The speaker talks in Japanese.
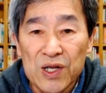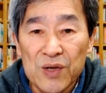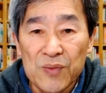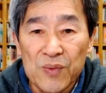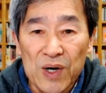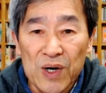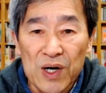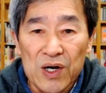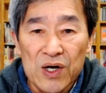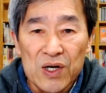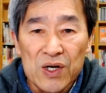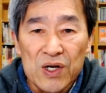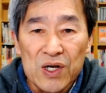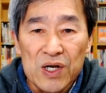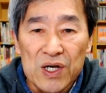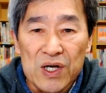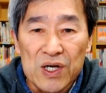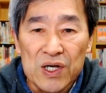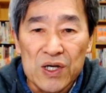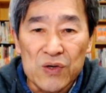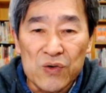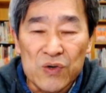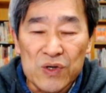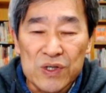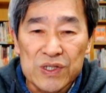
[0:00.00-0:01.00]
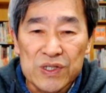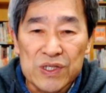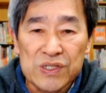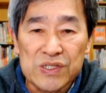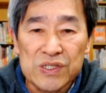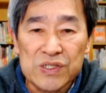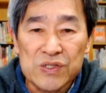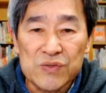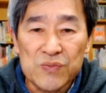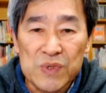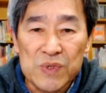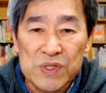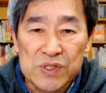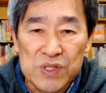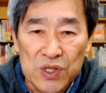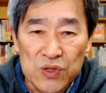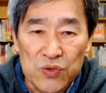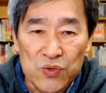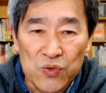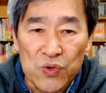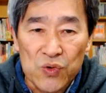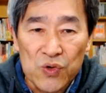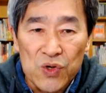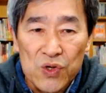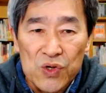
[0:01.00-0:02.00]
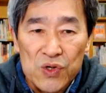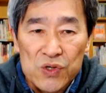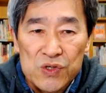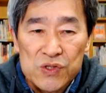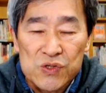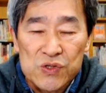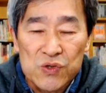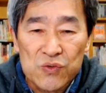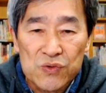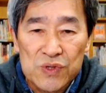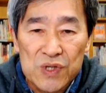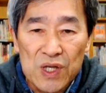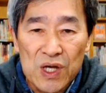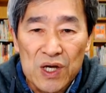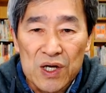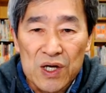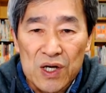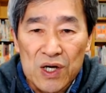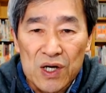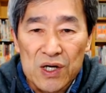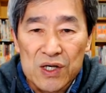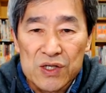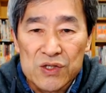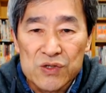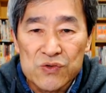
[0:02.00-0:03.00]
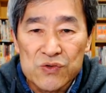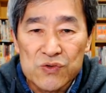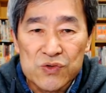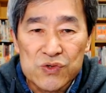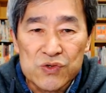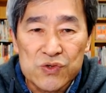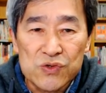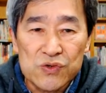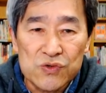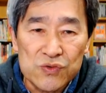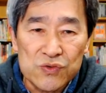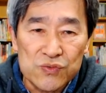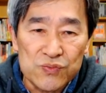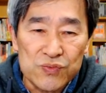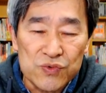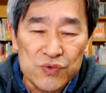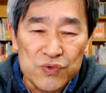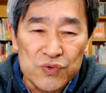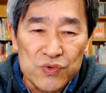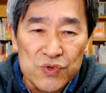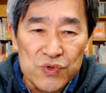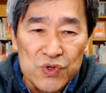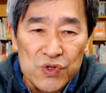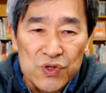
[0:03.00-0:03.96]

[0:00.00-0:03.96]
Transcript: れば、えお話ししますけどそんなあ YouTube